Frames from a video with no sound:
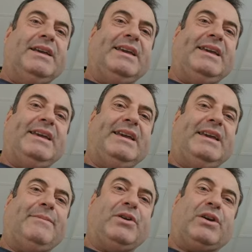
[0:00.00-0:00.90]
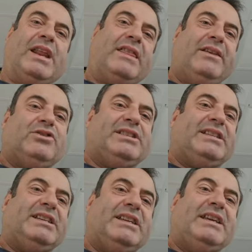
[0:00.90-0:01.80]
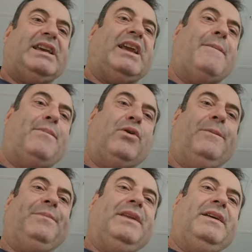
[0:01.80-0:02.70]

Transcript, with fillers: Eh, pero quería haceros este ejemplo